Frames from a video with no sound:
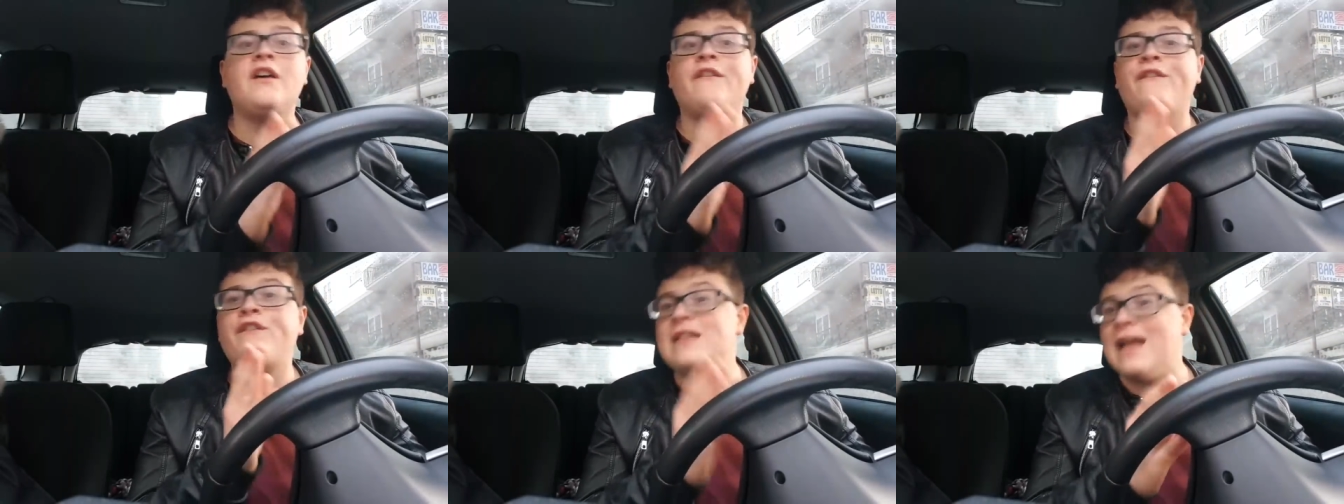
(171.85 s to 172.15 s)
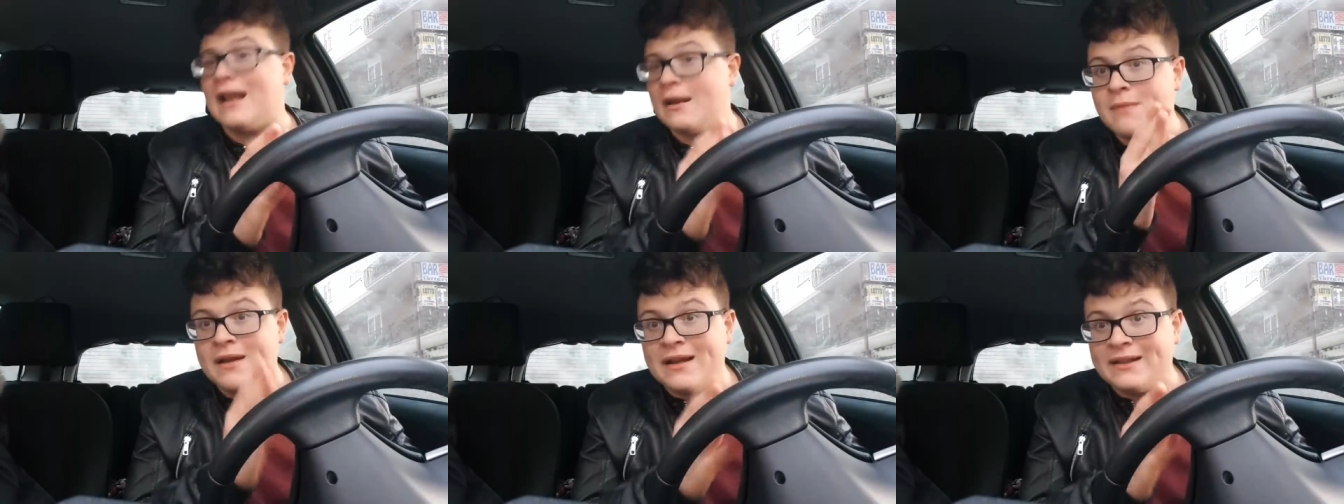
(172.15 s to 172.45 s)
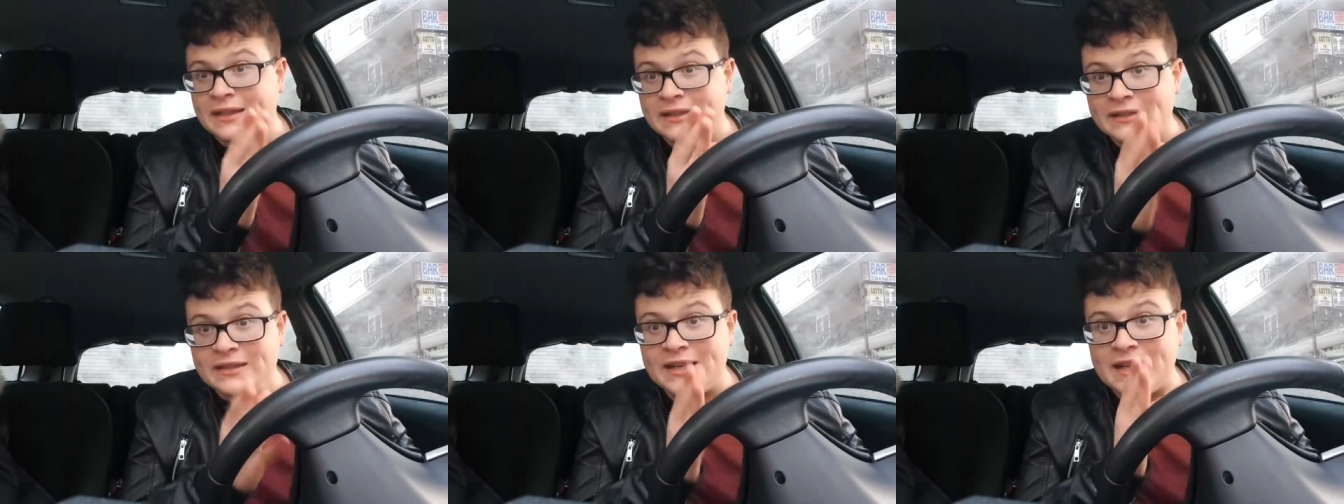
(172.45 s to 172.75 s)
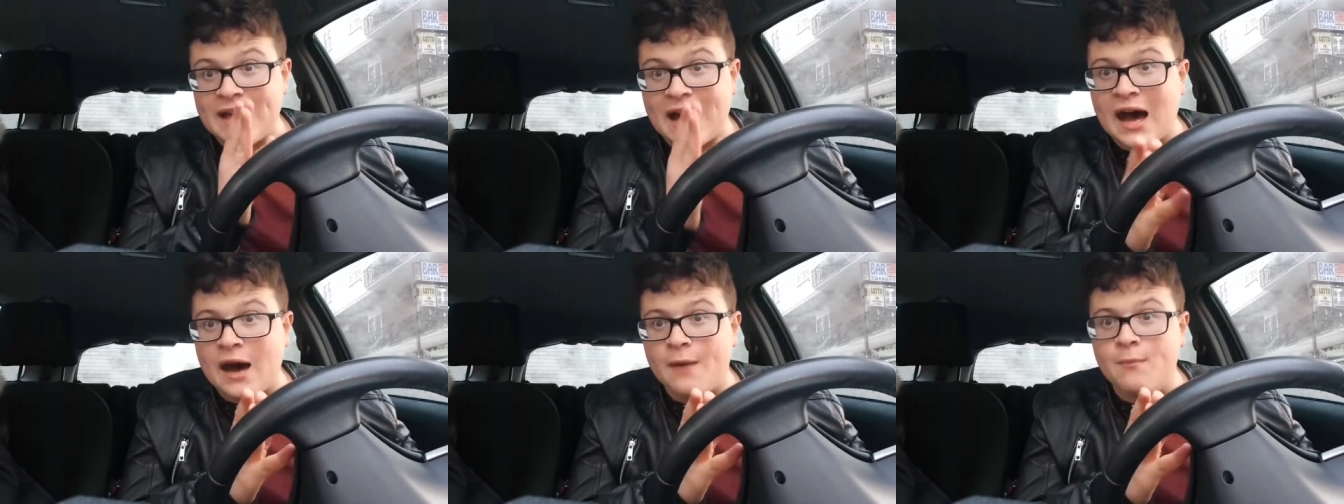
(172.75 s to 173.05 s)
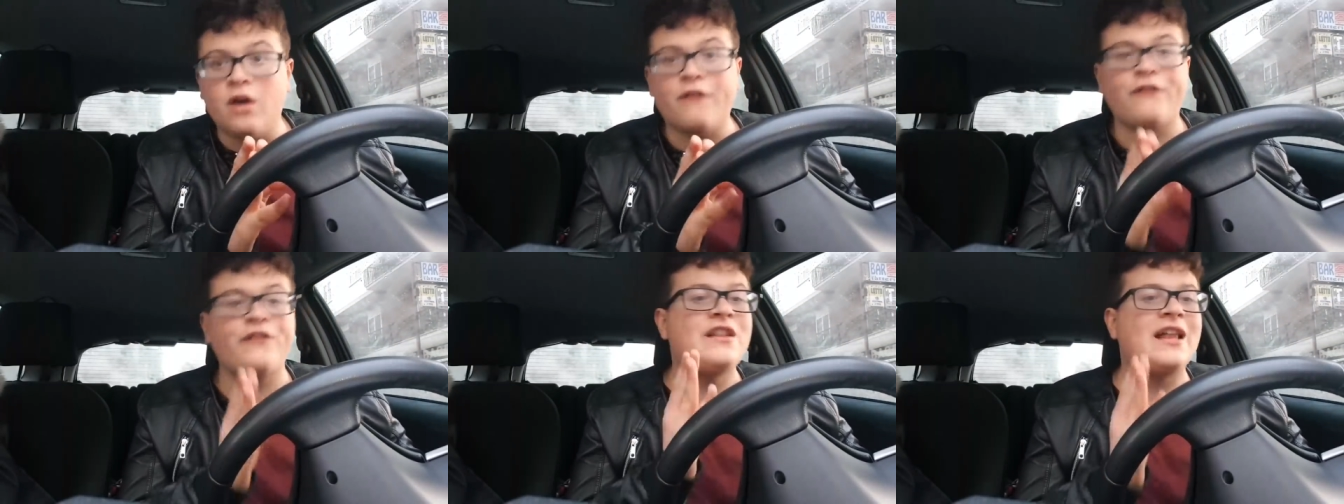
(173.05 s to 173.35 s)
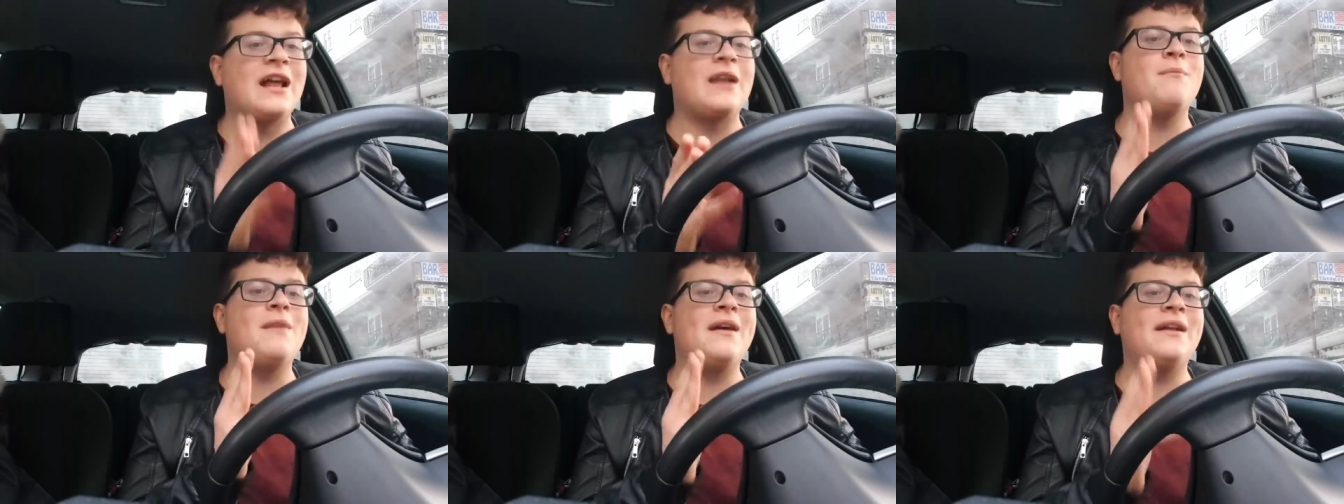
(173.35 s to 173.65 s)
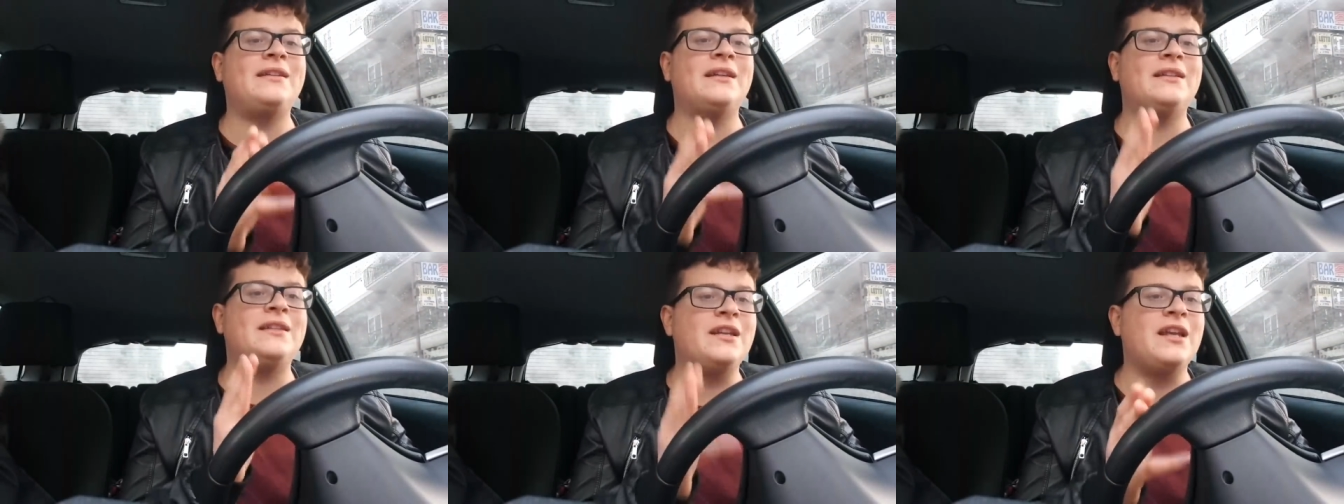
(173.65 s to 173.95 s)
Finalmente tiriamo,
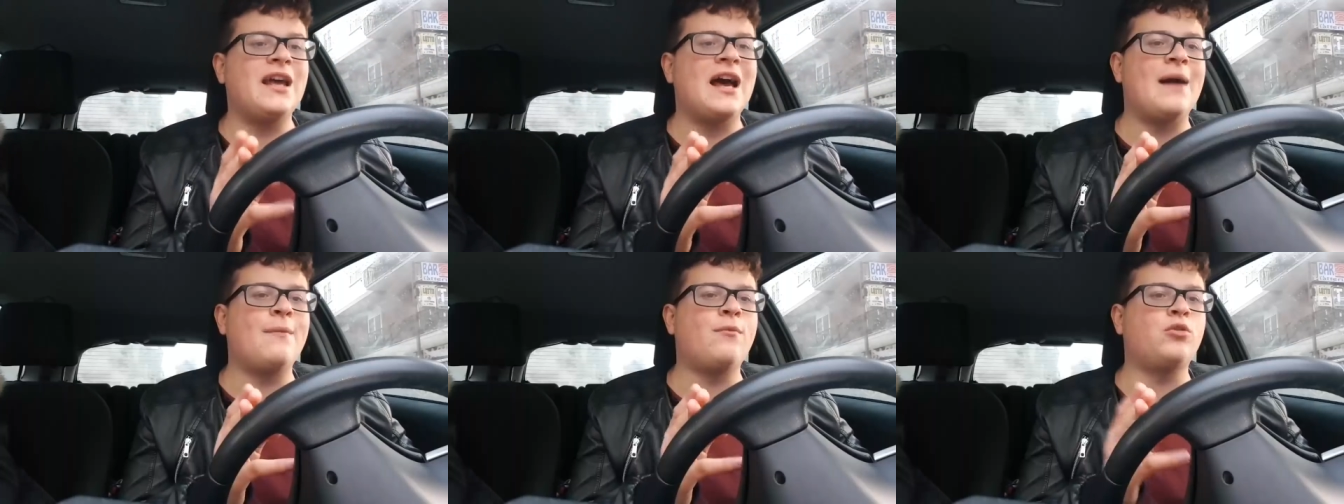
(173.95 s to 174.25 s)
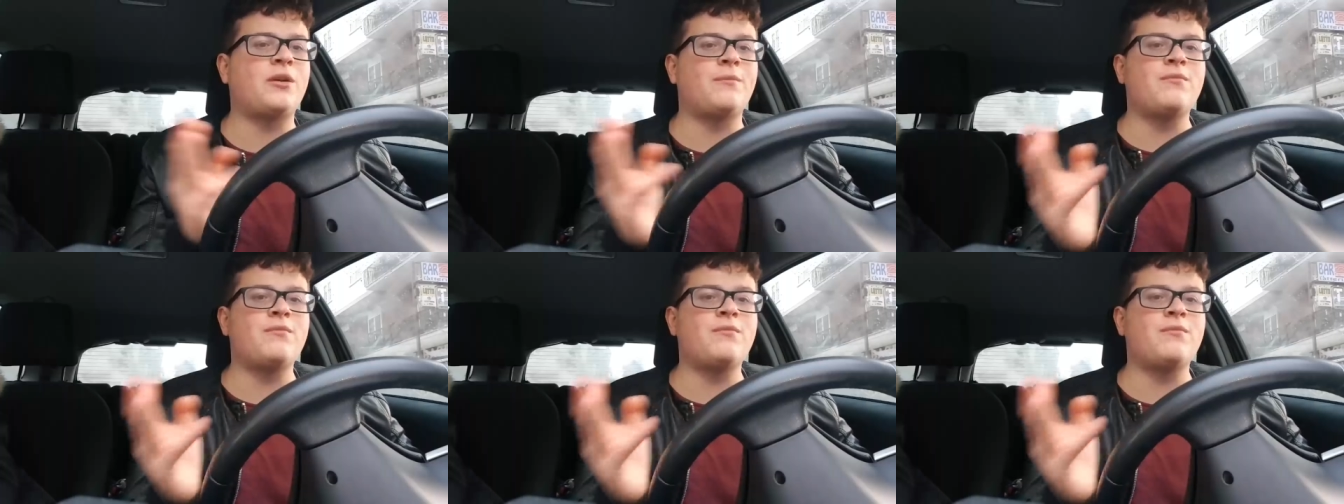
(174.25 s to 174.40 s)
finalmente tiriamo,